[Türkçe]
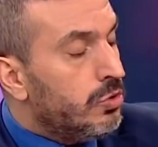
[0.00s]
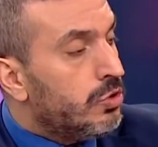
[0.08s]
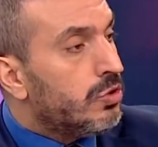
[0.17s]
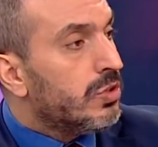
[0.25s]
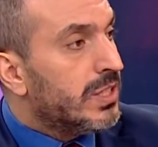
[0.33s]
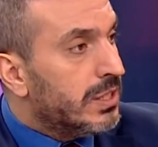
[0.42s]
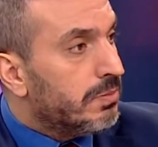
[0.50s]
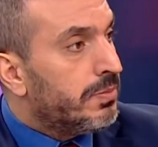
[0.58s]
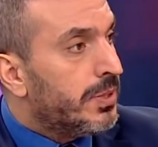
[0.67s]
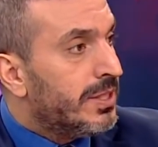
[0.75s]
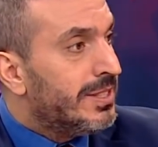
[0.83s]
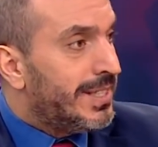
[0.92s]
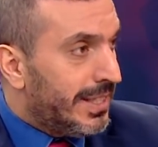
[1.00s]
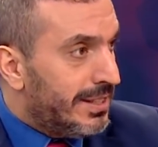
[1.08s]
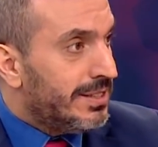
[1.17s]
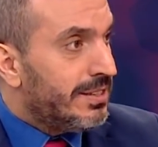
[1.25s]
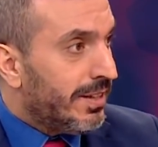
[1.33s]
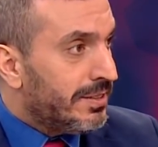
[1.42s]
oyuncuyu gidip
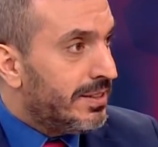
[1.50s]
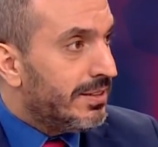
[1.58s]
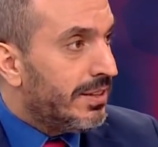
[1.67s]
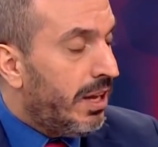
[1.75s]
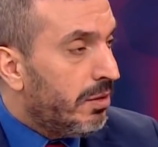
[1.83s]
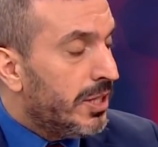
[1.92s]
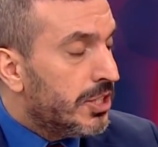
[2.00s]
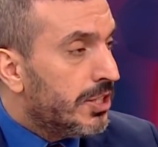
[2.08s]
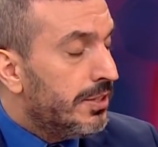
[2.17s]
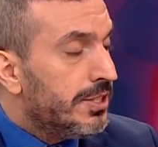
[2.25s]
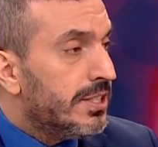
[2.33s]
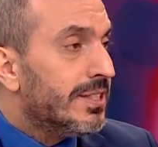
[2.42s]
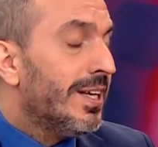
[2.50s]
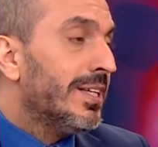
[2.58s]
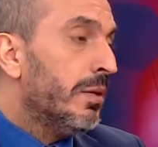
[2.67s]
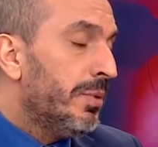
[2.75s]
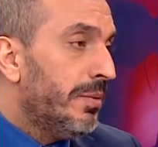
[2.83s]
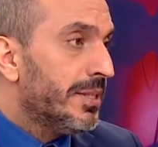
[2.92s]
8 taksitle almaya çalışırsan
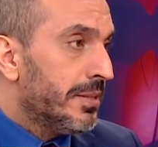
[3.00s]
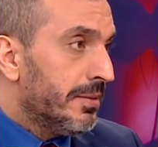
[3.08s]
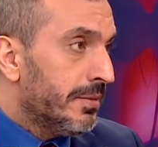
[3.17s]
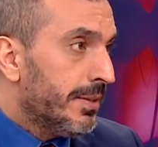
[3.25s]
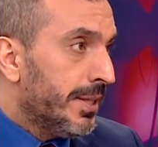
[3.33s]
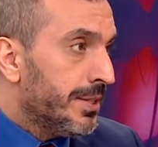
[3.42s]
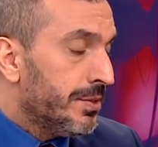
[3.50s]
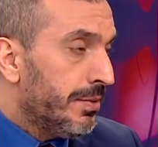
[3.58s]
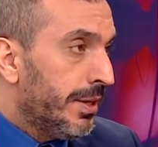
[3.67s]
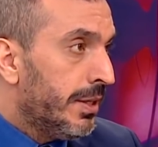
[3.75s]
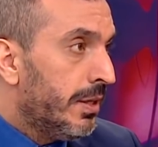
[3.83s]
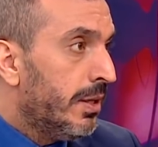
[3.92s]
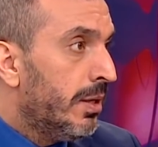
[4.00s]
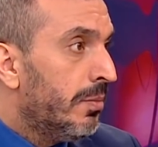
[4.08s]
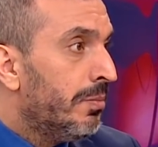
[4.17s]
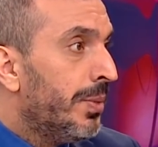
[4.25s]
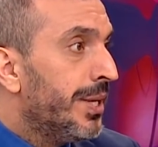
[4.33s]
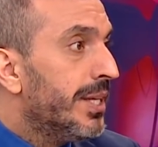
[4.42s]
yapamazsın transfer.
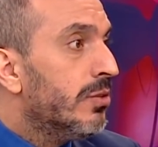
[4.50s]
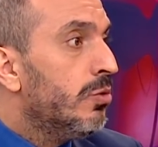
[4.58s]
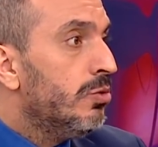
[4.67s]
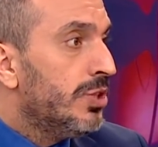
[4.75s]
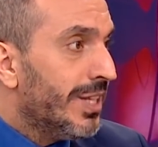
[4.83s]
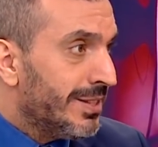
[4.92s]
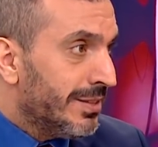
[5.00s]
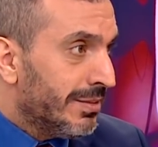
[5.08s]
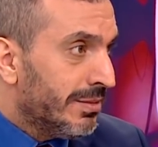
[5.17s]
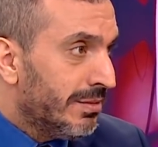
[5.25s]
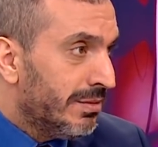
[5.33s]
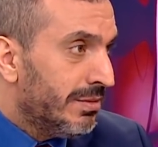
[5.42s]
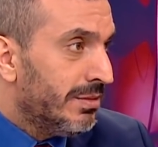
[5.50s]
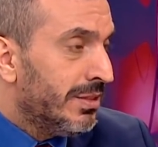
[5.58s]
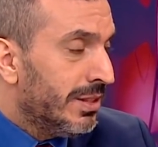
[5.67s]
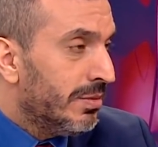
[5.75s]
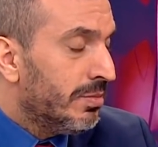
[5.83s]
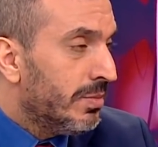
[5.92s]
Parayı koyacaksın.
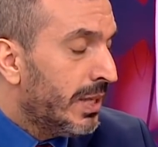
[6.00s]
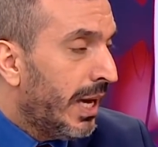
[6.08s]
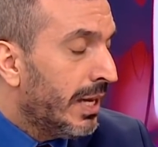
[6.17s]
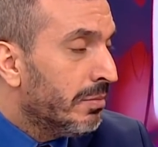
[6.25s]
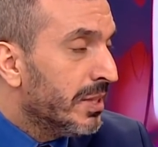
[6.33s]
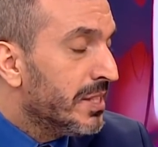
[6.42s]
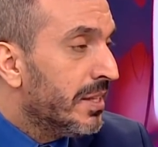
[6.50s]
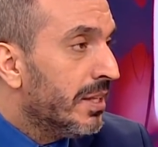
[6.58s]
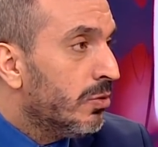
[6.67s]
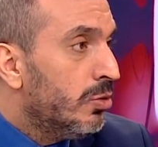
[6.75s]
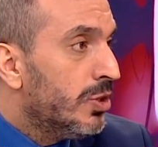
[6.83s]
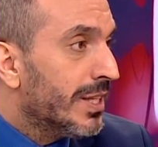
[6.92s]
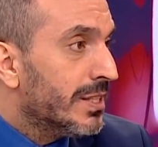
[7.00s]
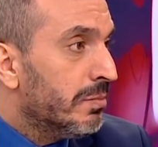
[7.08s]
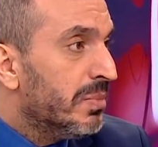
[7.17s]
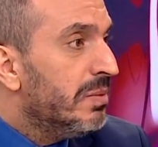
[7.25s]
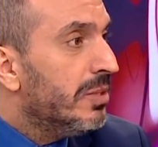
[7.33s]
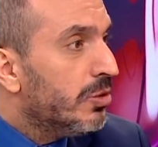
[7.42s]
Yani masaya
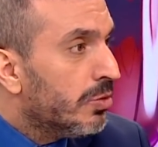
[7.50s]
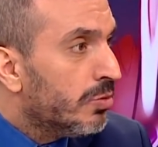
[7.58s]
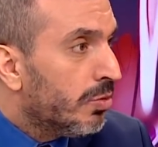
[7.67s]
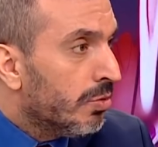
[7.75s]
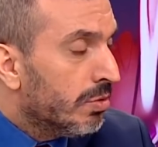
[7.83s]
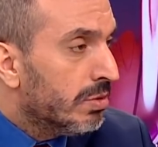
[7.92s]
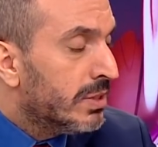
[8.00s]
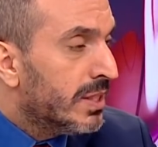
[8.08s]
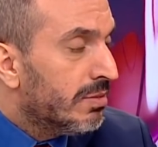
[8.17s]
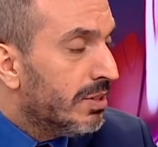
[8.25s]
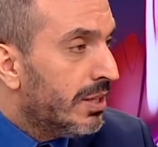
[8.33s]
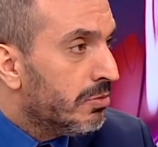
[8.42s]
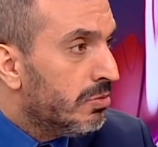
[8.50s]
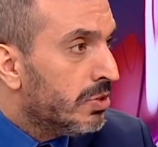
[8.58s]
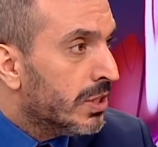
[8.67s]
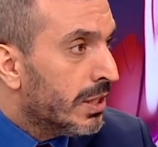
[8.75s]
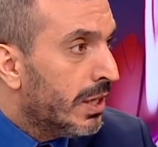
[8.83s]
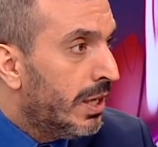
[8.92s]
koyacaksın. 1 milyon euro sevgili
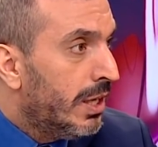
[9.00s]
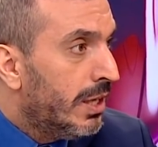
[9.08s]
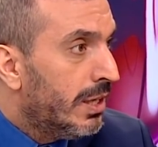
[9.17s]
Aykünce.